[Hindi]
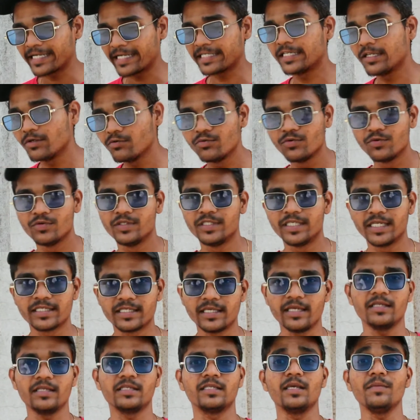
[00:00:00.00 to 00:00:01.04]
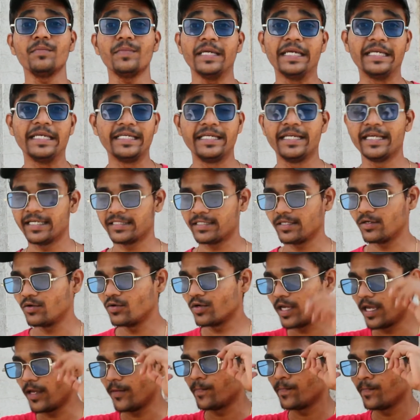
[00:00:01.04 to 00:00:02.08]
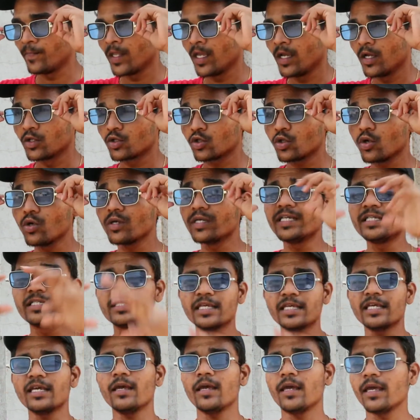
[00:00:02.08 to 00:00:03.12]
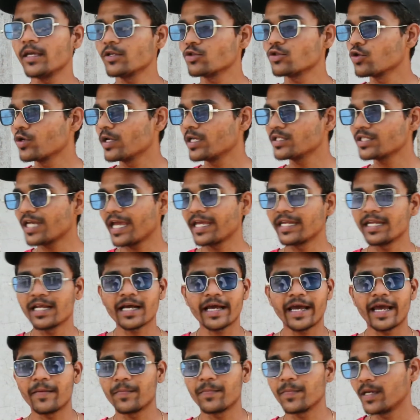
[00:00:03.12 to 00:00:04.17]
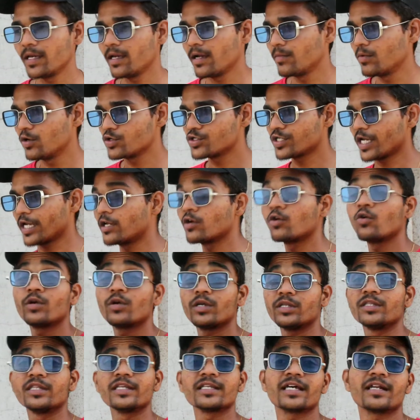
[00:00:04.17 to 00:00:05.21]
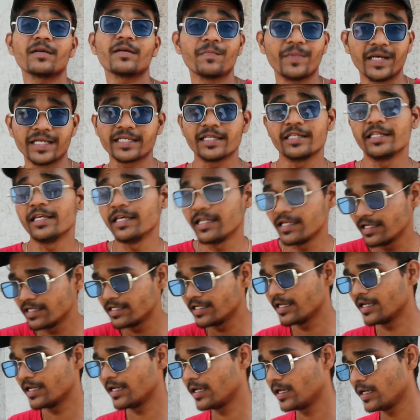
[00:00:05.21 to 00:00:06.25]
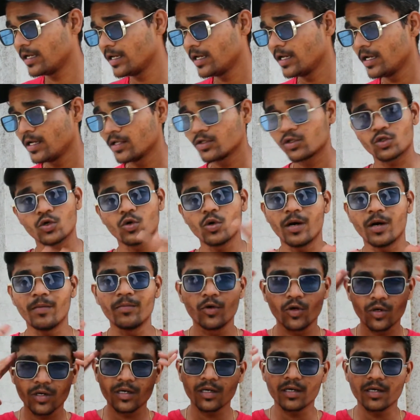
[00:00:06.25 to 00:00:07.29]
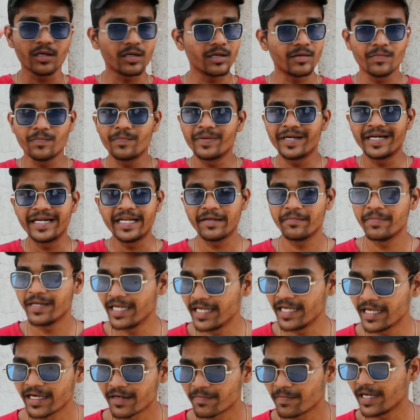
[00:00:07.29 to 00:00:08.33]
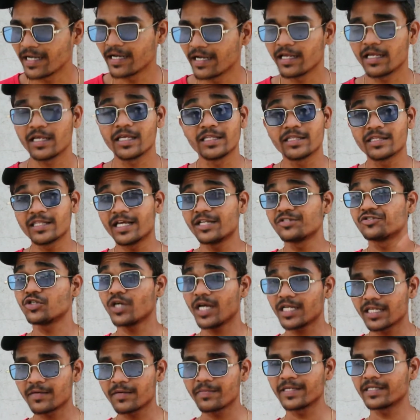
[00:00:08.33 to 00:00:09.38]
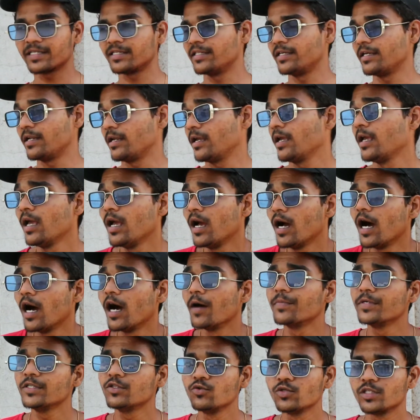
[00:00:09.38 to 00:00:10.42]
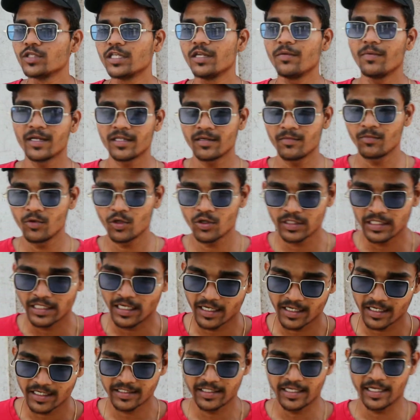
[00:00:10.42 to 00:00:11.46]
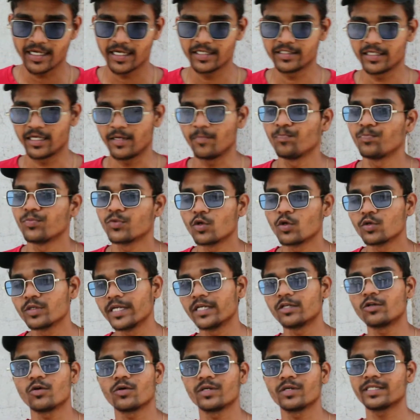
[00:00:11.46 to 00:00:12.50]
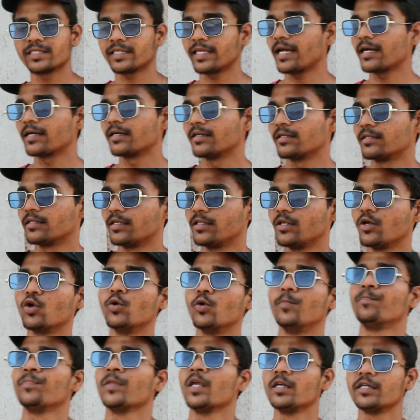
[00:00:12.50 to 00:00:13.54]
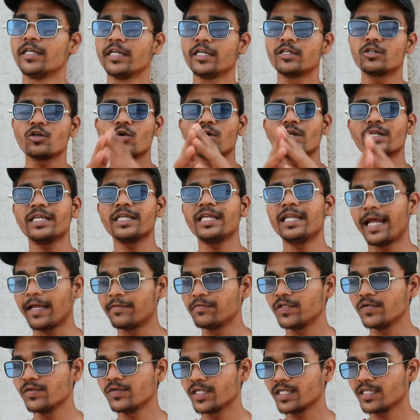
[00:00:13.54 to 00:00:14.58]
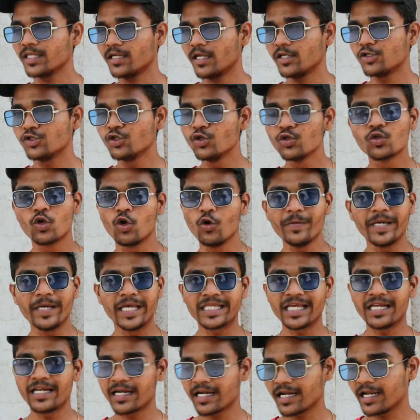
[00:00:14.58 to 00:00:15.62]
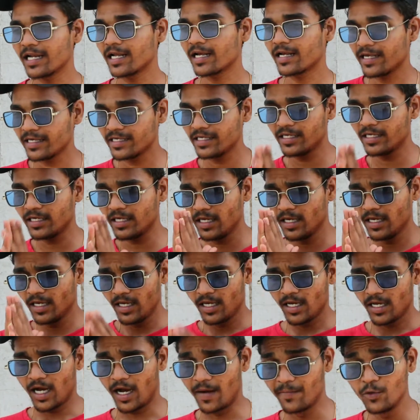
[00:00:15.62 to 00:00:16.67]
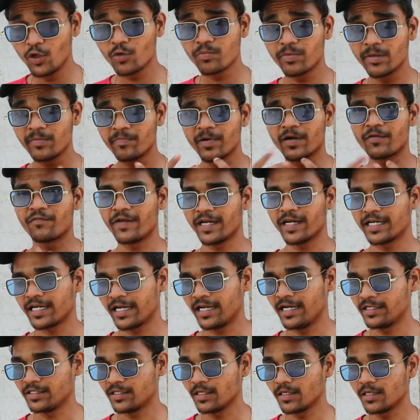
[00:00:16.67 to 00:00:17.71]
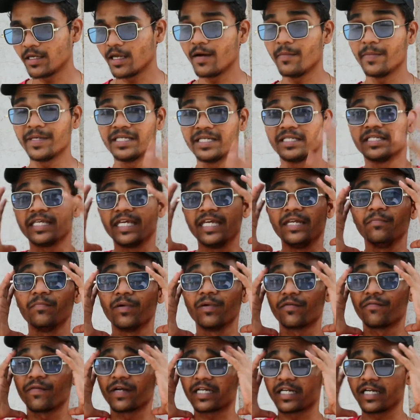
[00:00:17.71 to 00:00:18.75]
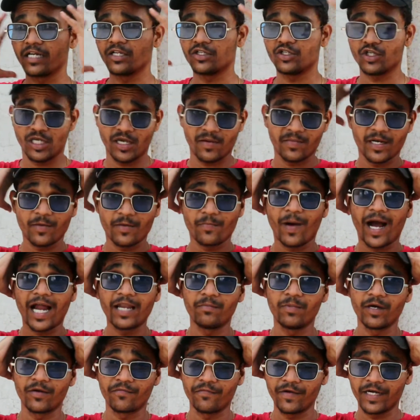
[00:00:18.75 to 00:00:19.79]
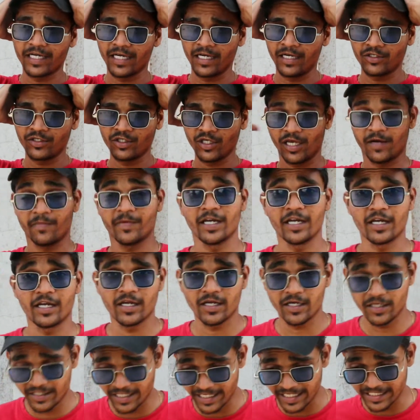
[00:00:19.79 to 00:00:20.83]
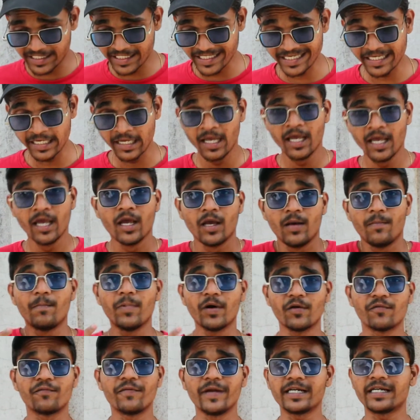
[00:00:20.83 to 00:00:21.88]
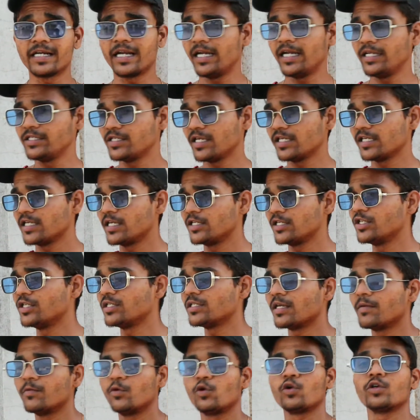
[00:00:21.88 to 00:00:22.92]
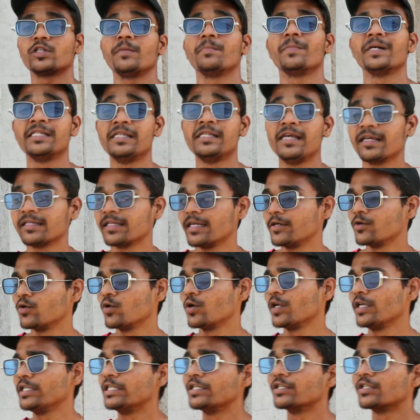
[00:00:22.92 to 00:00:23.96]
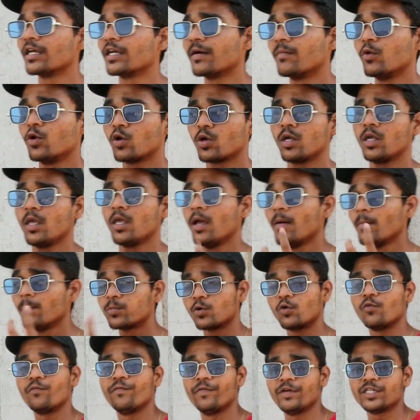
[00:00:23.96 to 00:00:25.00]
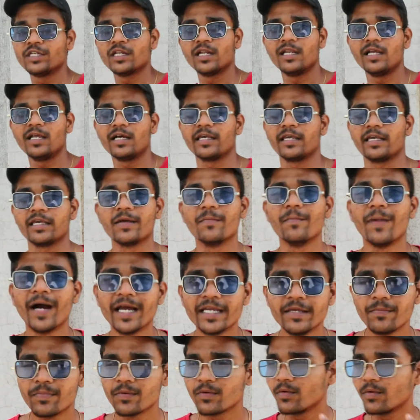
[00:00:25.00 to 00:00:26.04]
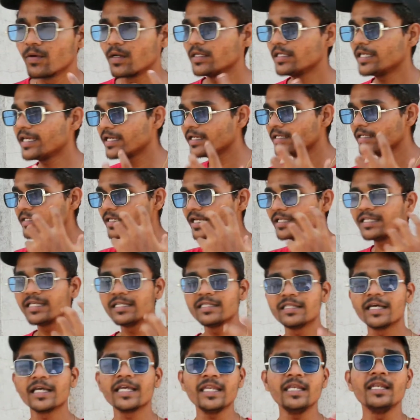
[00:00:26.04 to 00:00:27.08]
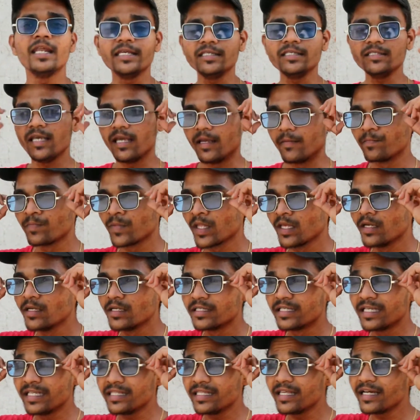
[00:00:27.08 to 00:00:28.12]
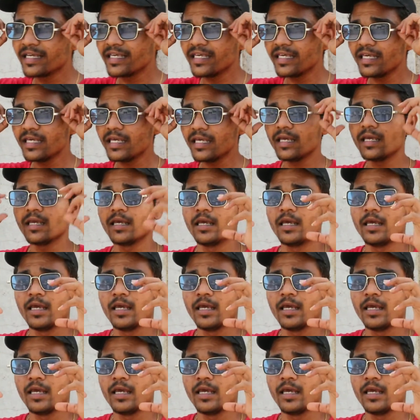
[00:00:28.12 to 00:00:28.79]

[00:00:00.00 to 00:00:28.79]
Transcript: एक्टिव यूज़र्स है सिर्फ इंडिया से ओके तो इससे एक तो ये चाइना का ऐप है हम लोग चाइना को कितने सारा पैसा दे रहे ये तो हम लोग प्रेडिक्ट भी नहीं कर पा रहे कितना ज़्यादा पैसा दे रहे अभी दूसरी बार हम लोग अगर देखा जाए तो टिकटॉकर्स क्या करते हैं देखो टिकटॉकर की लाइफ की वजह से ना यूथ को भी ऐसा लगने लगा है कि हम लोग भी परफेक्ट रहने चाहिए हमारी स्किन परफेक्ट रहनी चाहिए हमारे बाल परफेक्ट रहने चाहिए हमारे ड्रेसिंग परफेक्ट रहनी चाहिए जिससे हम लोगों से बंदियाँ सेट होगी जिससे हम लोग प्रोफेशनल लगेंगे भाई ये ये ज़िंदगी नहीं है ज़िंदगी